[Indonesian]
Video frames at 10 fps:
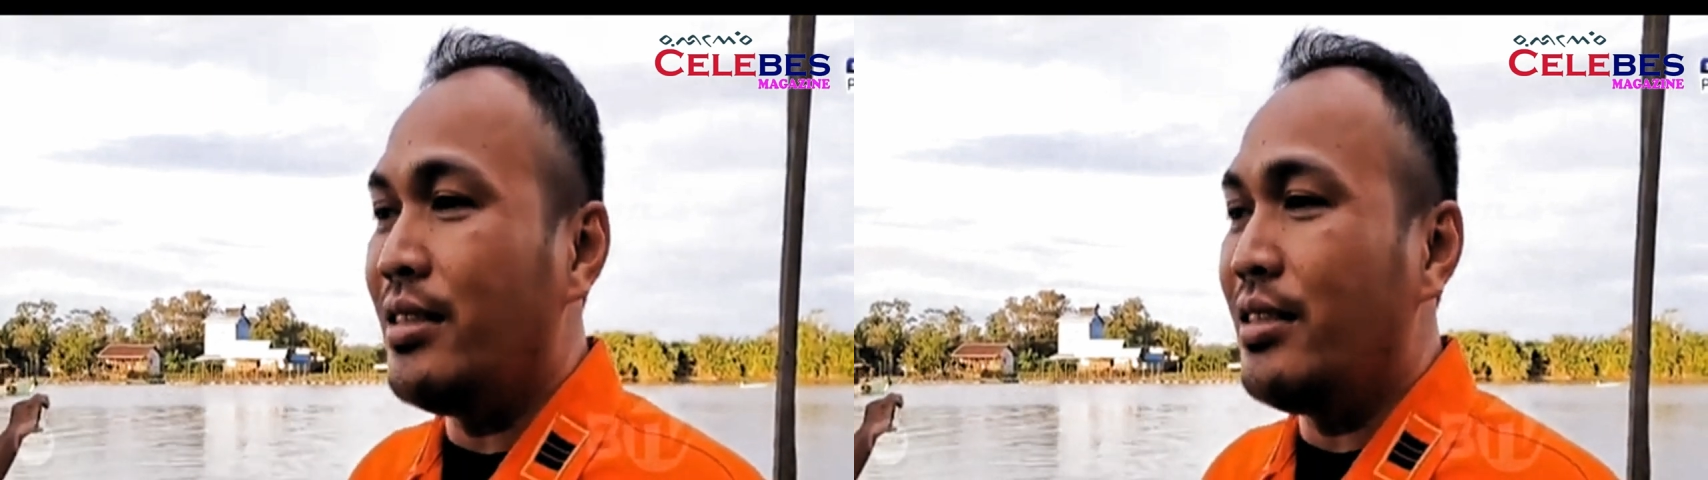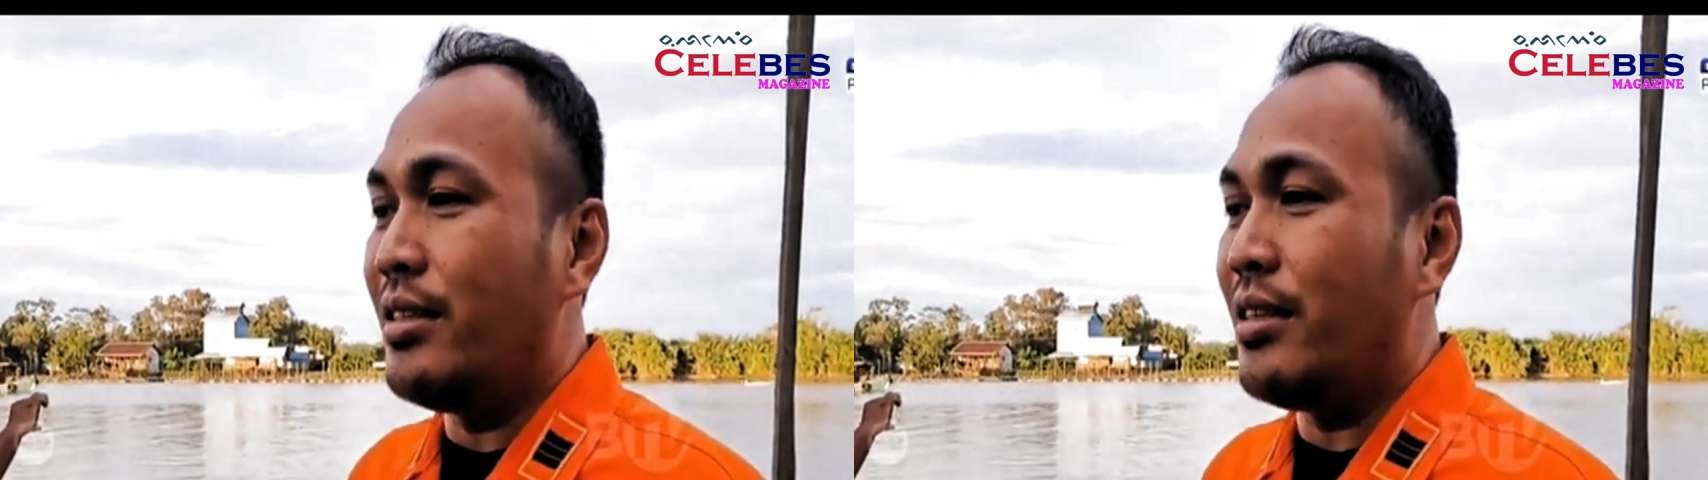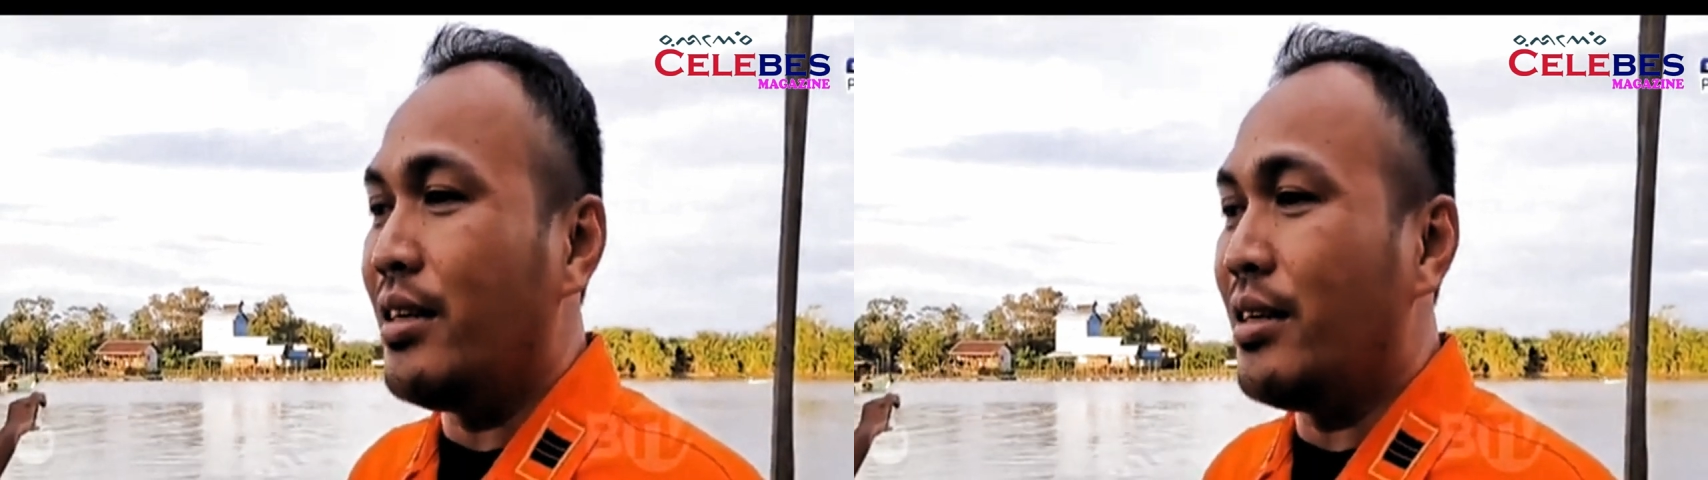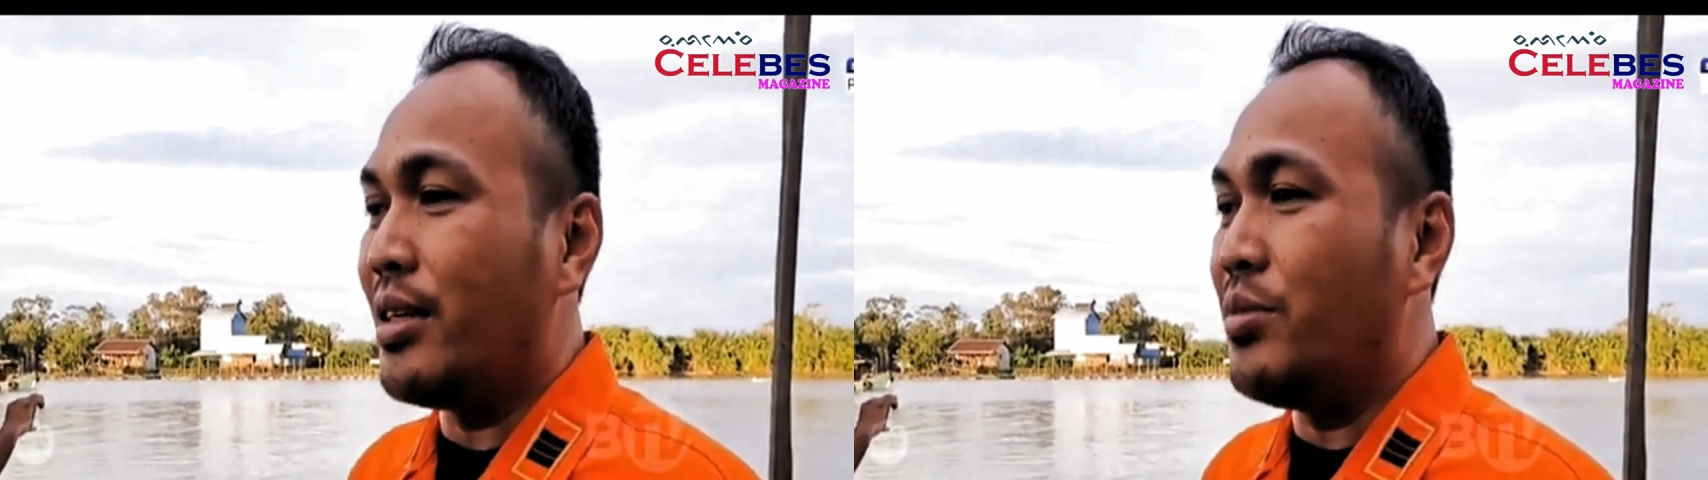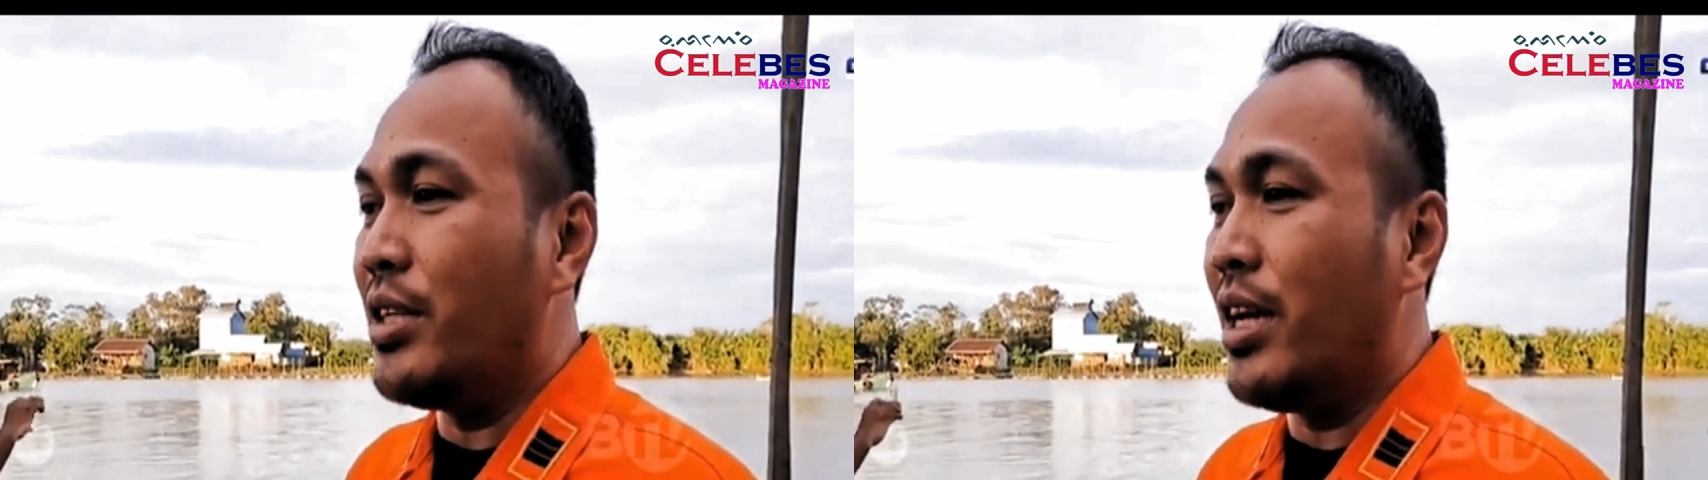
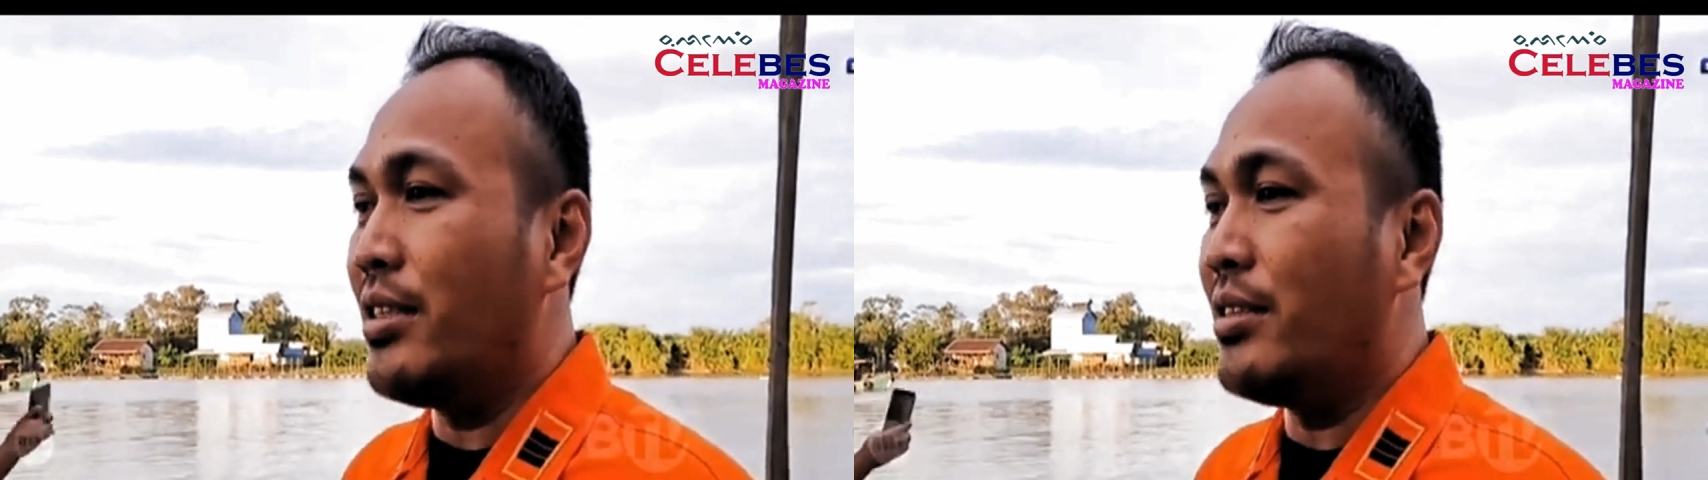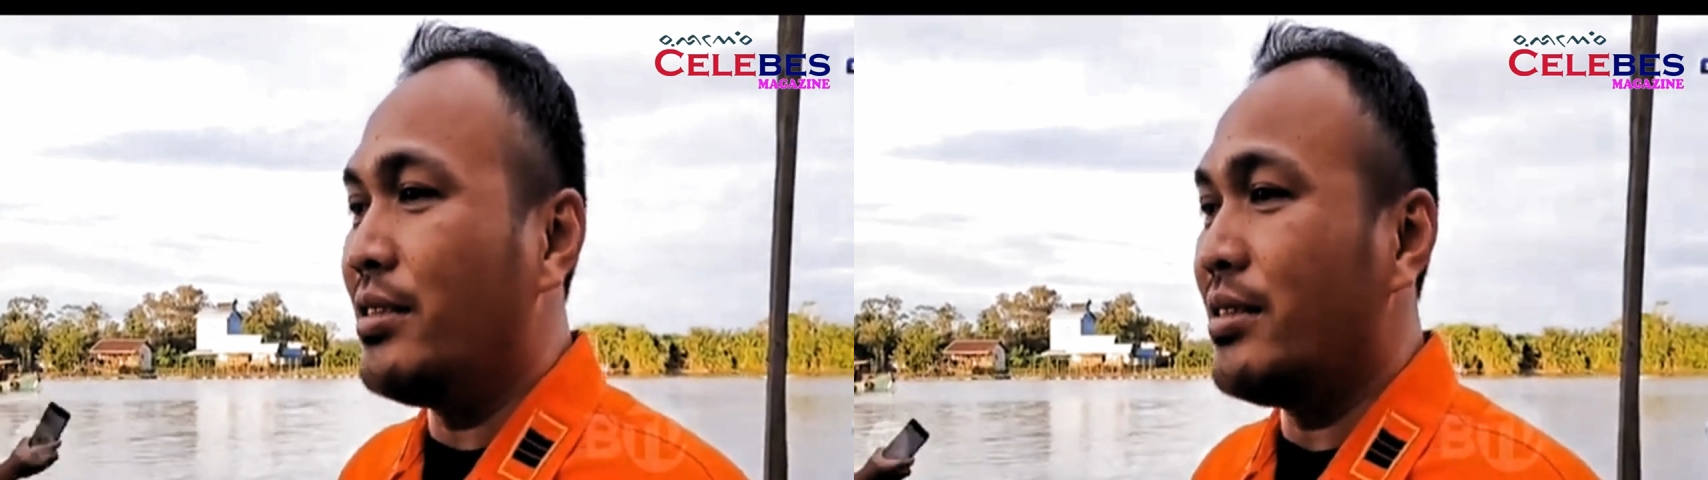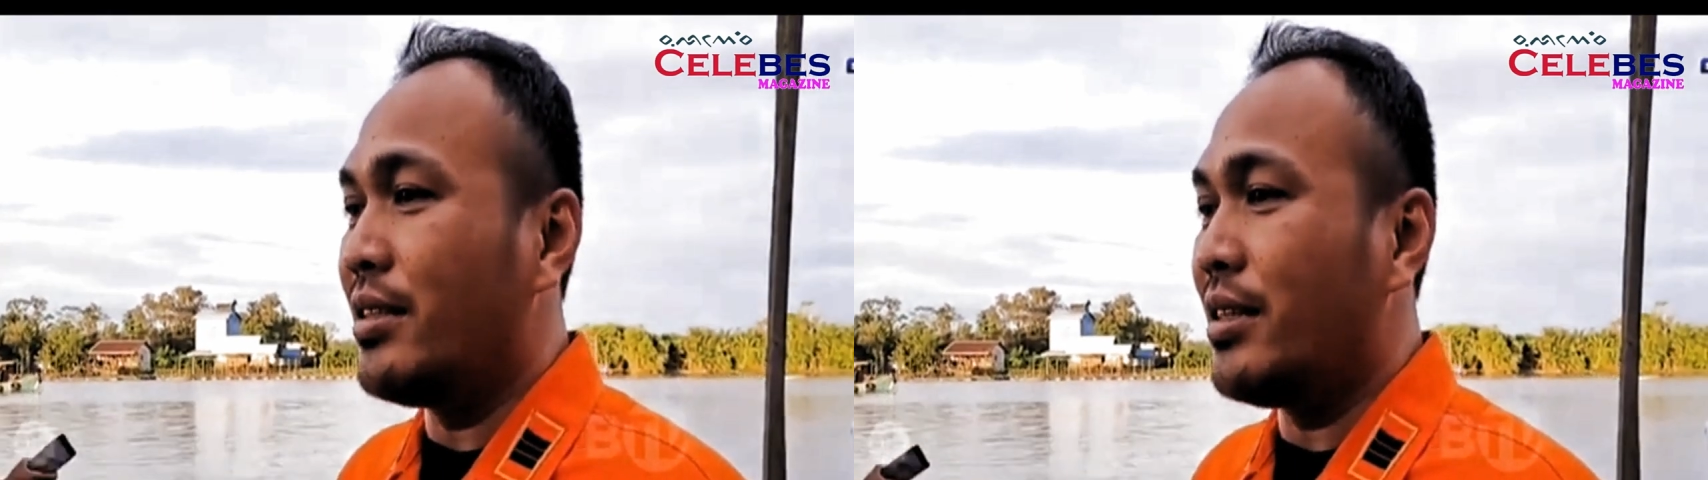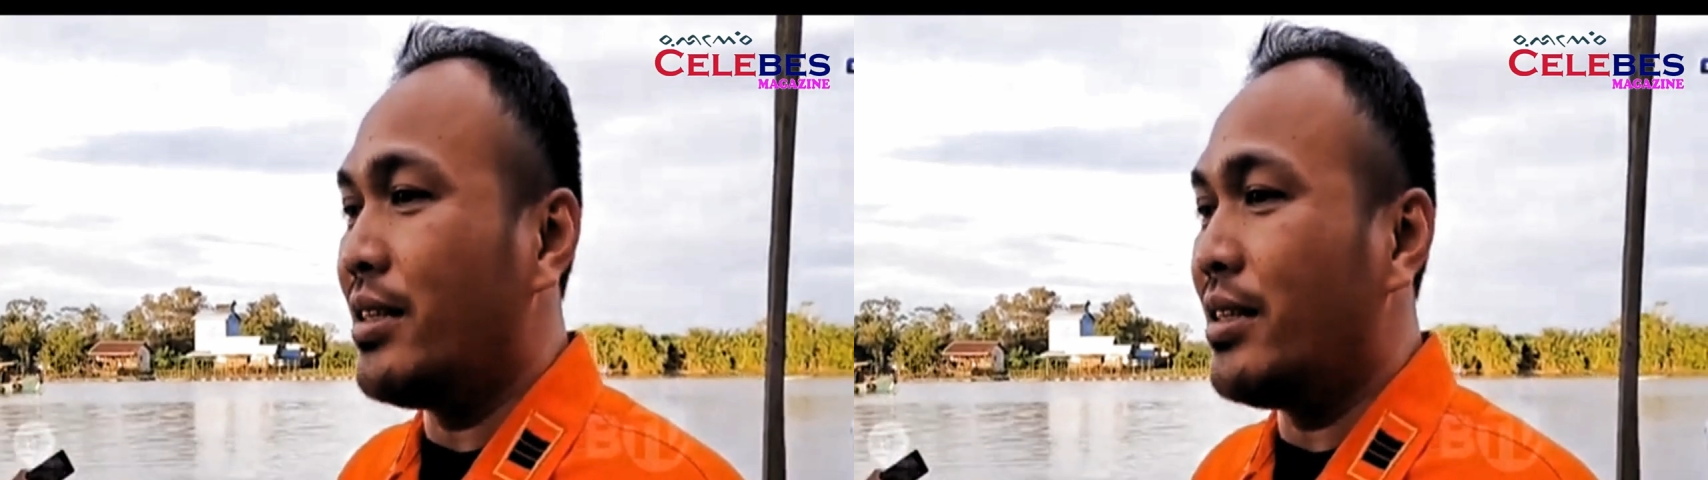Eh, kemudian